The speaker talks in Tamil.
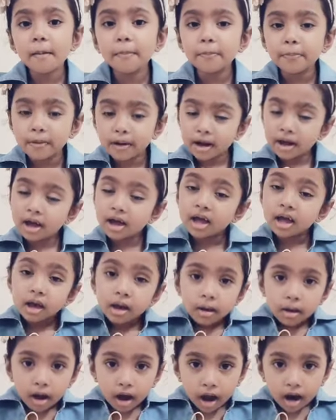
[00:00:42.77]
அப்போ
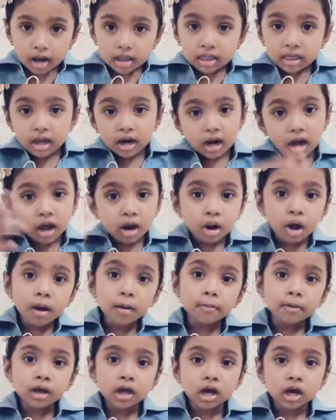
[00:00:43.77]
அடுத்த
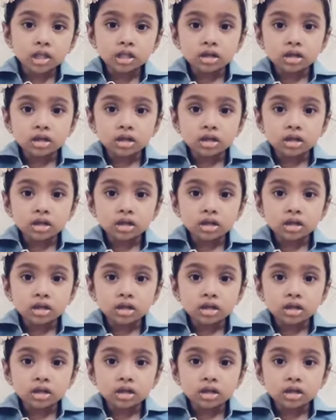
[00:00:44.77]
நாளும் அப்படியே